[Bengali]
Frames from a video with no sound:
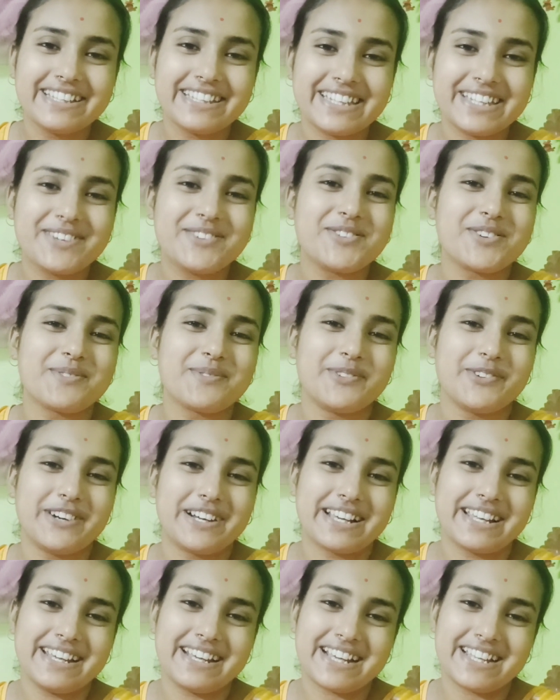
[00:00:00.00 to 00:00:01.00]
কি করব
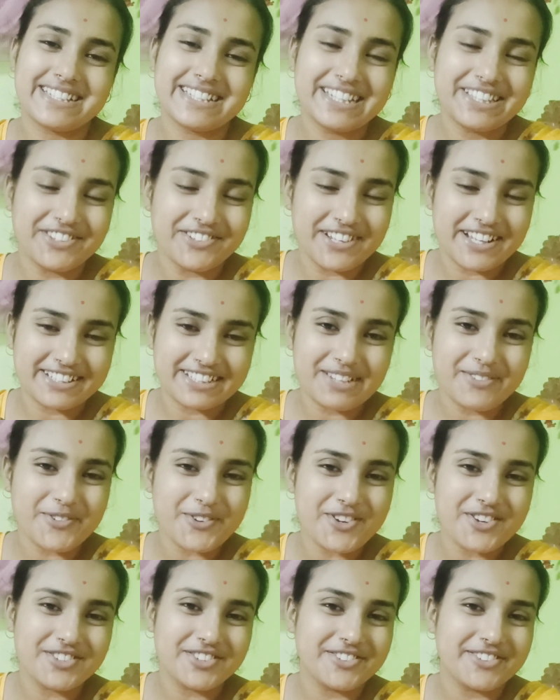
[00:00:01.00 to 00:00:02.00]
আর এটা যেহেতু নেশায়
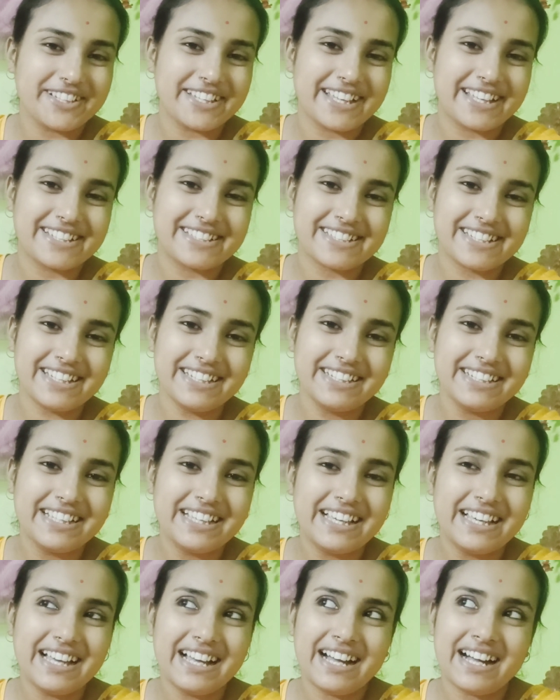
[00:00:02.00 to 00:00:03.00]
পরিণত হয়ে গেছে
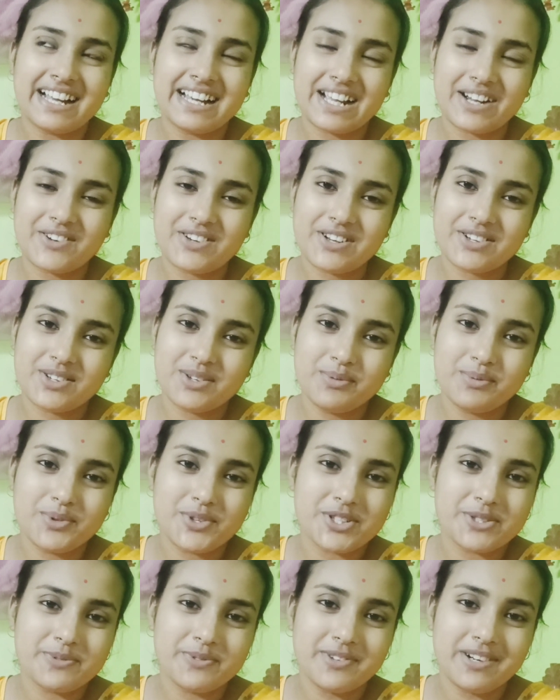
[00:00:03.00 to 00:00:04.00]
আর এখন একটু
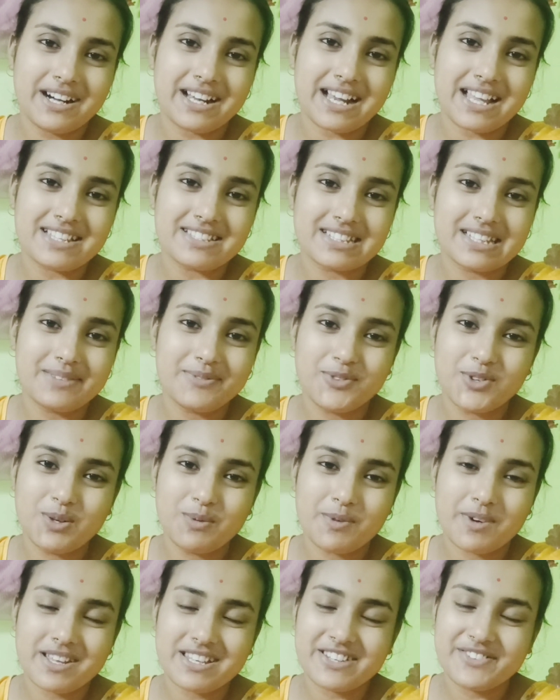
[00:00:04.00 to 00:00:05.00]
বসবো আর আজকে
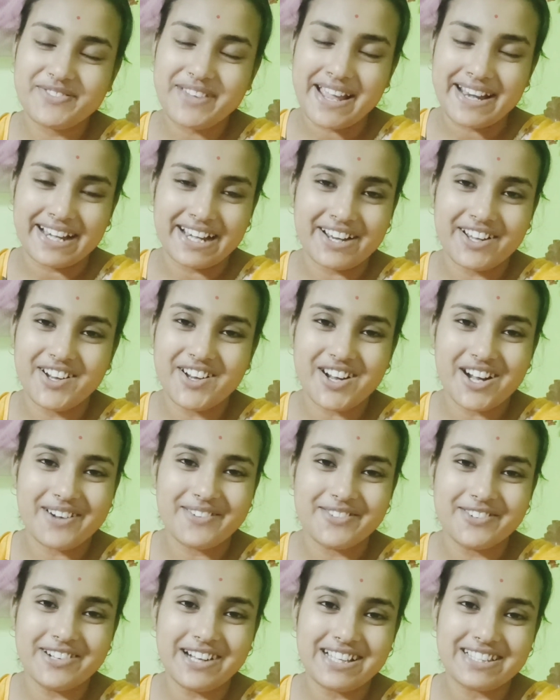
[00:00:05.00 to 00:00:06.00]
বলবো না যে ফ্যানের হাওয়া
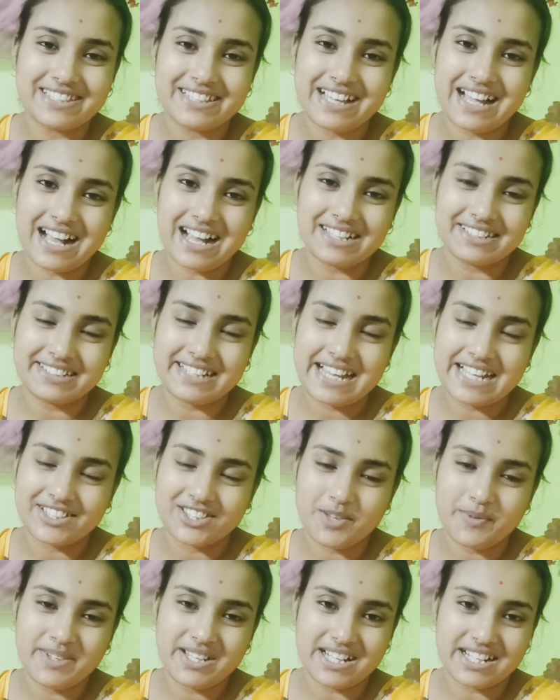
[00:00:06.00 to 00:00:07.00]
খাবো আজকে আকাশটা
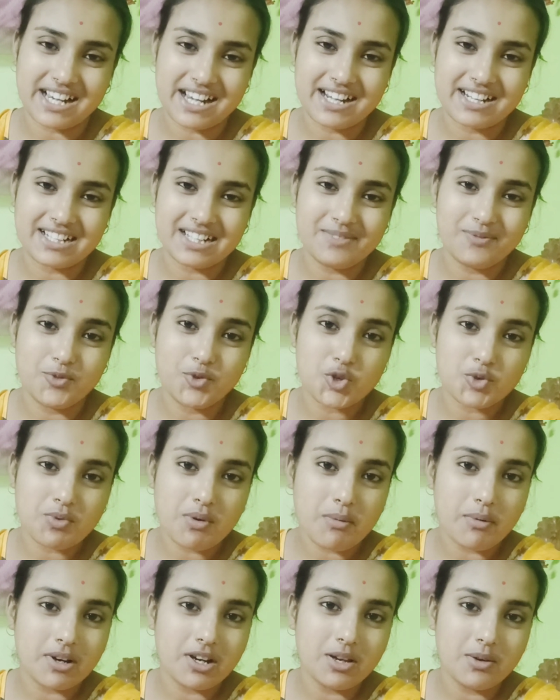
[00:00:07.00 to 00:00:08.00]
একদমই ঠান্ডা ঠান্ডা বসবো
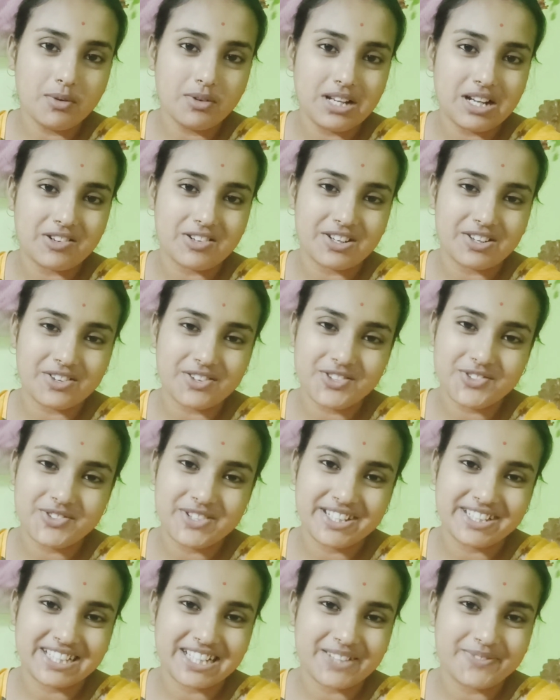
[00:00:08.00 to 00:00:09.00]
বললে ভুল এখন একটু
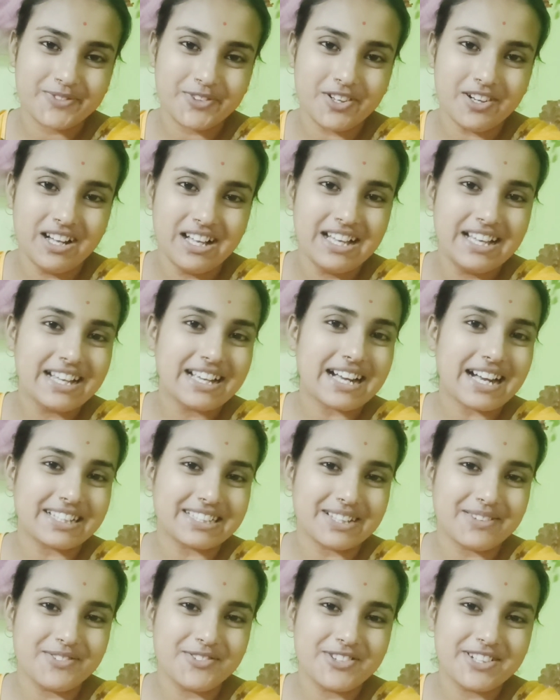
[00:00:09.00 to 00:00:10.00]
শুয়ে থাকবো
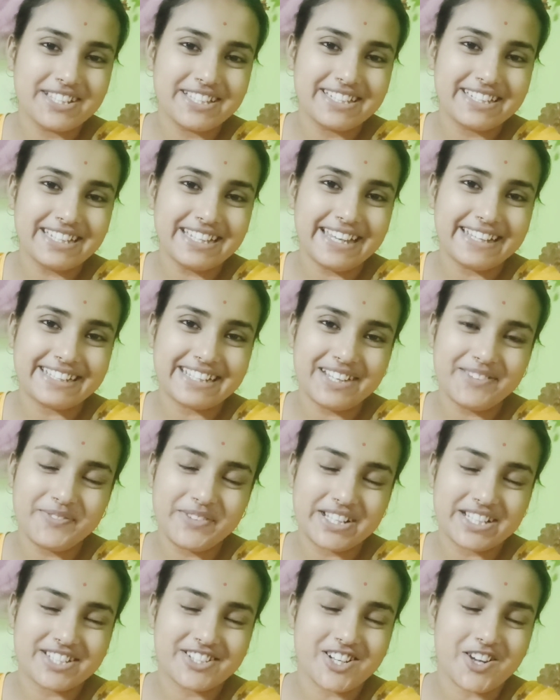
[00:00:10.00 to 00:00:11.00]
কাঁথা মুড়ি দিয়ে এটাই
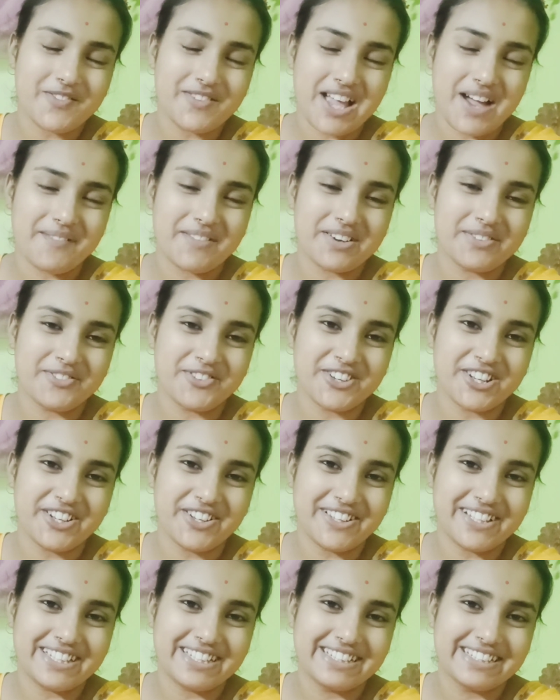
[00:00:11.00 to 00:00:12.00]
বেস্ট হবে আমার মনে
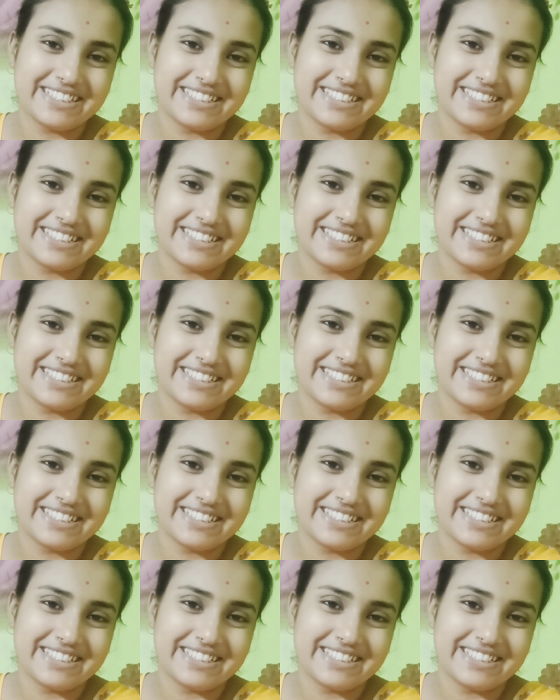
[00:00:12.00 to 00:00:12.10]
হয়